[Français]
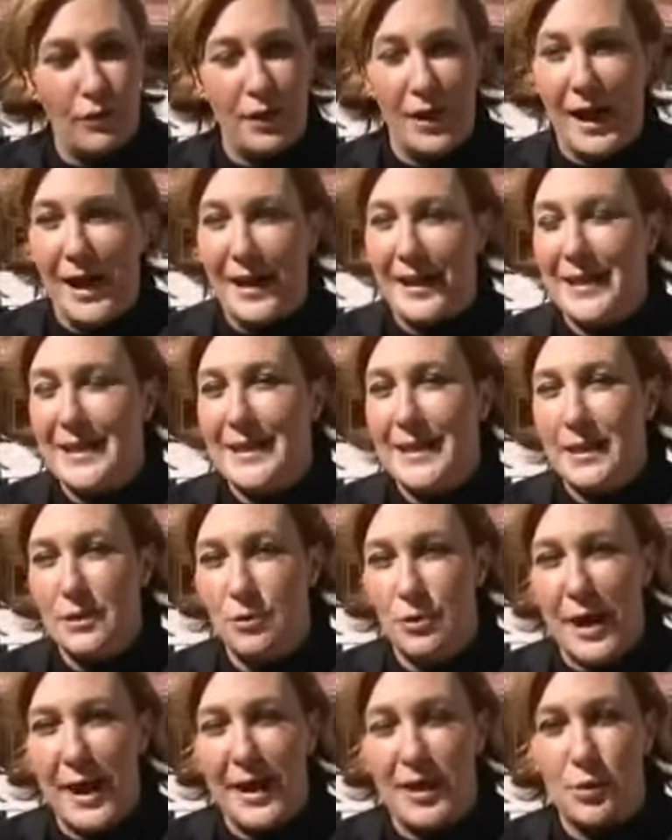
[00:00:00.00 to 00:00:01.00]
Voilà, il est
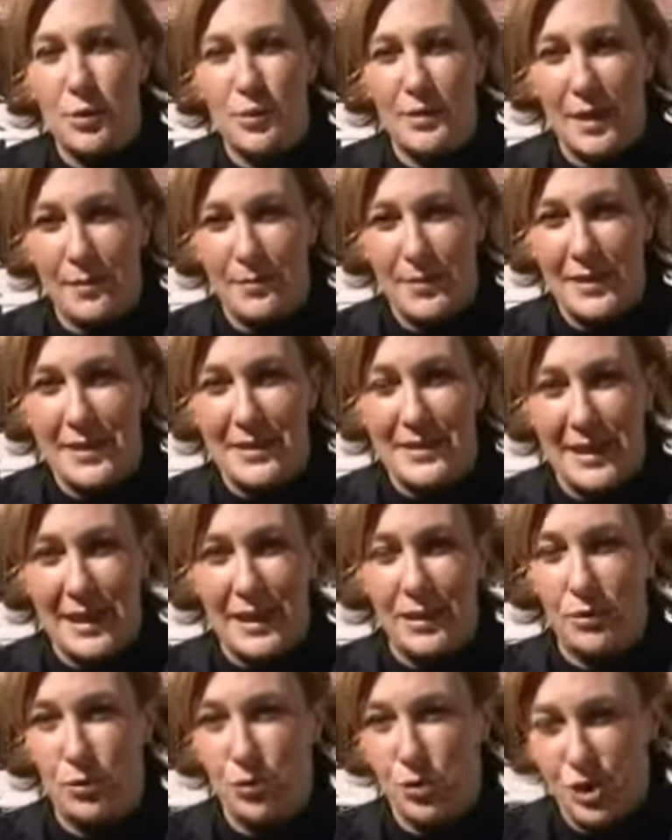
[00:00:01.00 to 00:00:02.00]
de la
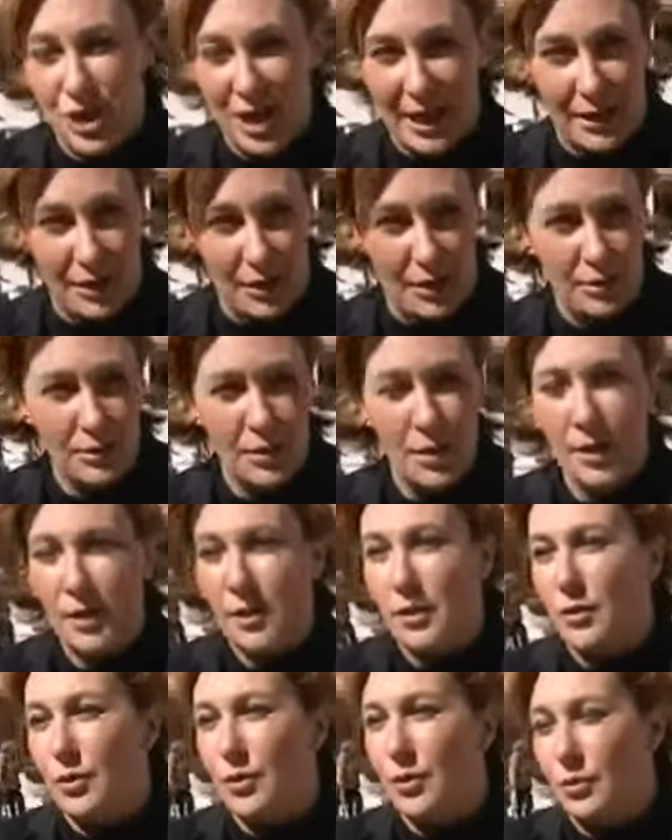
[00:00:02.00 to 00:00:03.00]
responsabilité de chacun
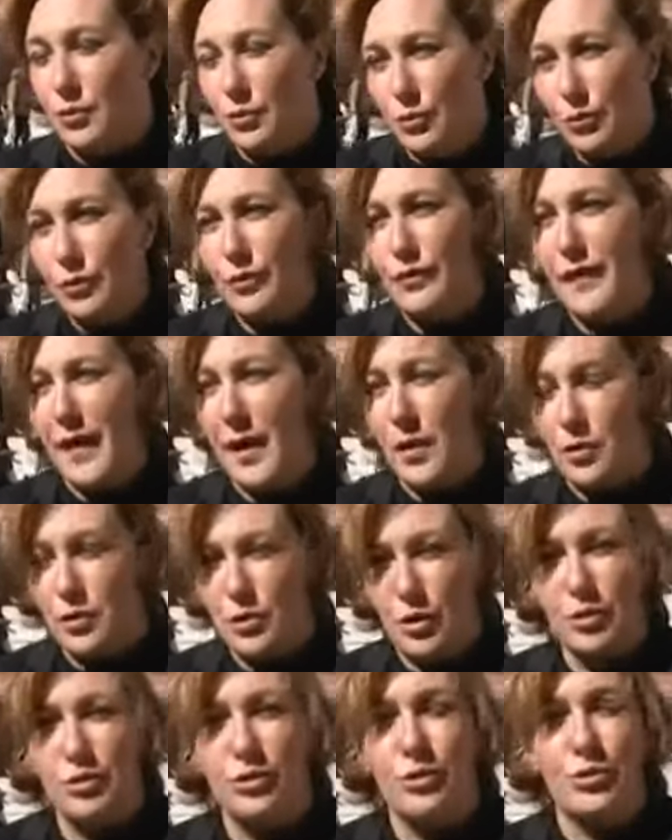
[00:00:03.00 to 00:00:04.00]
euh, de faire en
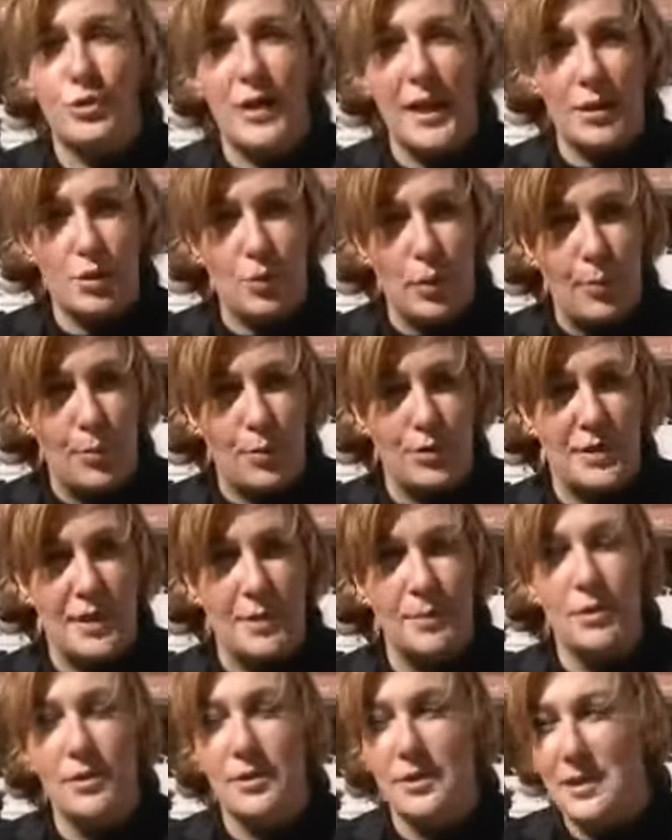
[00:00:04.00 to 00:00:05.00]
sorte que cela soit
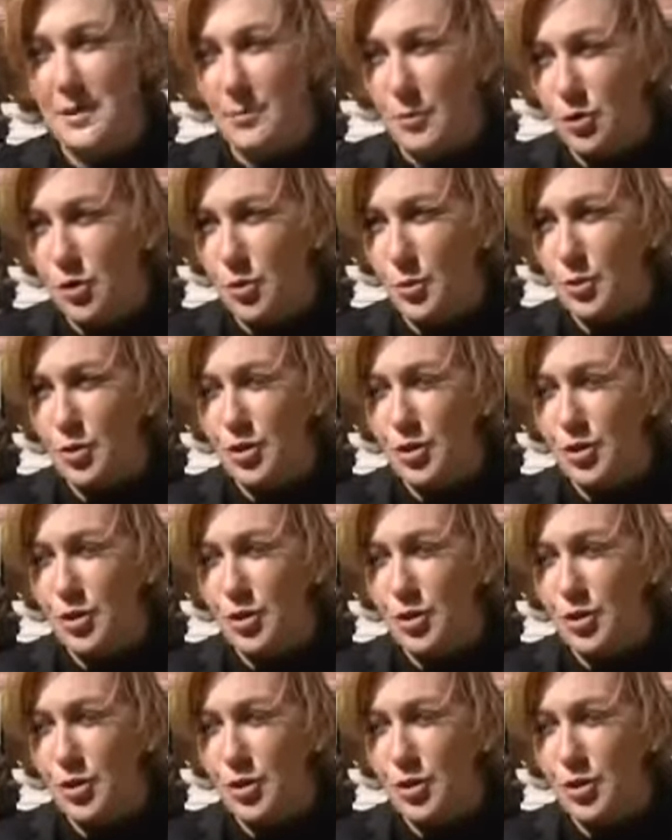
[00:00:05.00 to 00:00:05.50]
possible dimanche